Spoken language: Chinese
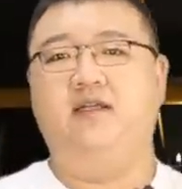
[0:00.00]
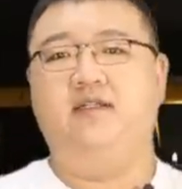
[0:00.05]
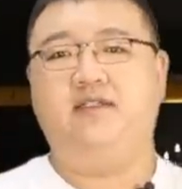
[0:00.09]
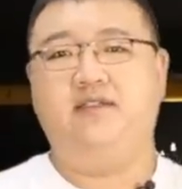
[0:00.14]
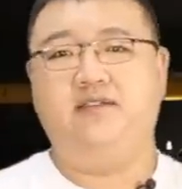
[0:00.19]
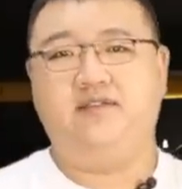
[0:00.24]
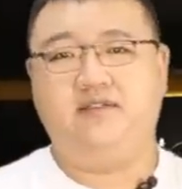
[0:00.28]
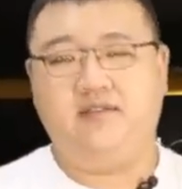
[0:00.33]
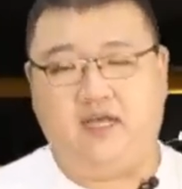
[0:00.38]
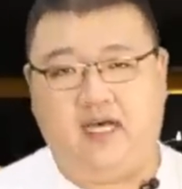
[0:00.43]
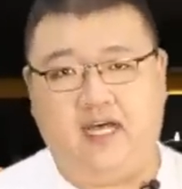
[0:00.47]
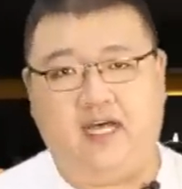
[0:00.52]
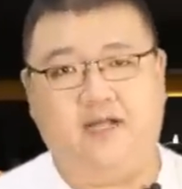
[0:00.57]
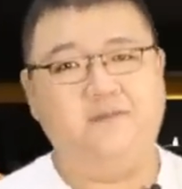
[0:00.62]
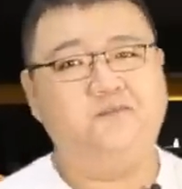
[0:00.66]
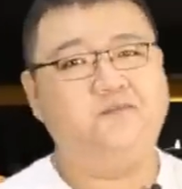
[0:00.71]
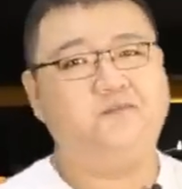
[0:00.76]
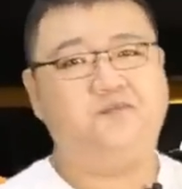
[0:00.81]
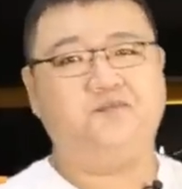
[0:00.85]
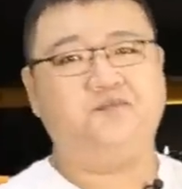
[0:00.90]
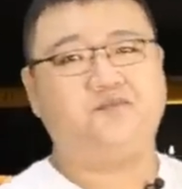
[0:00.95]
第四啊，
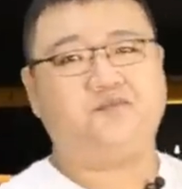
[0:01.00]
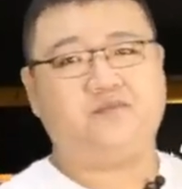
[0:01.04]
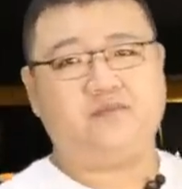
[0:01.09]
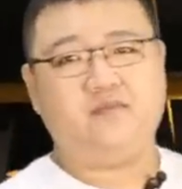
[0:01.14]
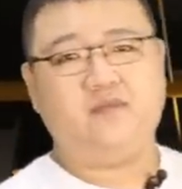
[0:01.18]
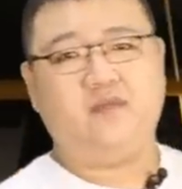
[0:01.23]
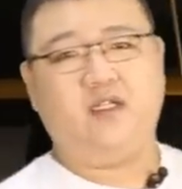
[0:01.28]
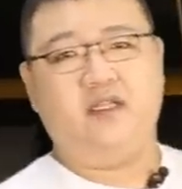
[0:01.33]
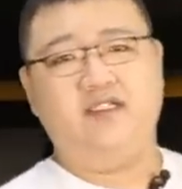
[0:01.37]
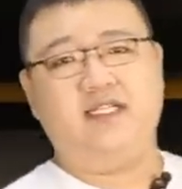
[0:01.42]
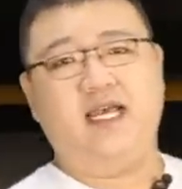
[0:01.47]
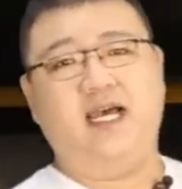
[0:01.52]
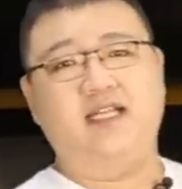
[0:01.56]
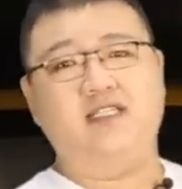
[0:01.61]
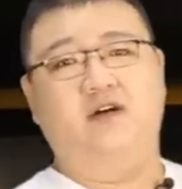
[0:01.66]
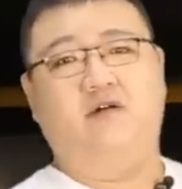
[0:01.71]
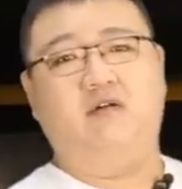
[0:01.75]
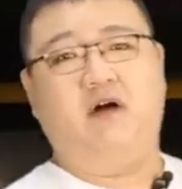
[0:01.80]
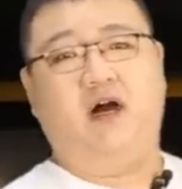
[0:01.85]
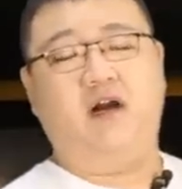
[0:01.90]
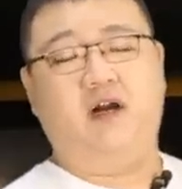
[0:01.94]
嘉
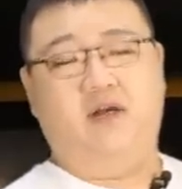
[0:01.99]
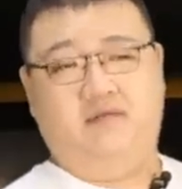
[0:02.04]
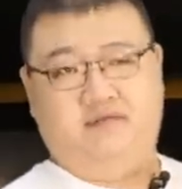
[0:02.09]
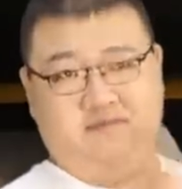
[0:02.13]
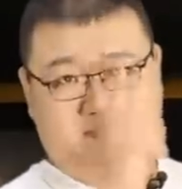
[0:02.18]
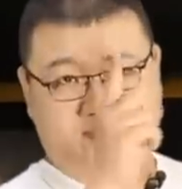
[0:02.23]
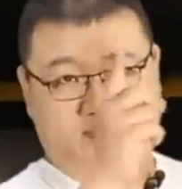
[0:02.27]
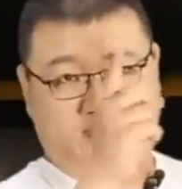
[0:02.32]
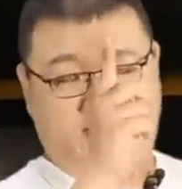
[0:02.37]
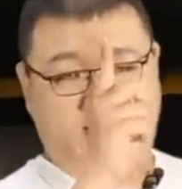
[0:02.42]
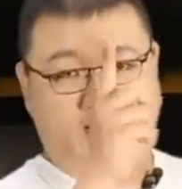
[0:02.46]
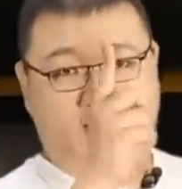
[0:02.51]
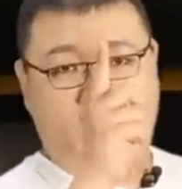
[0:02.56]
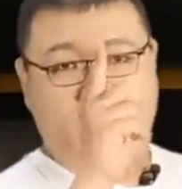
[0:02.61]
庆皇上，你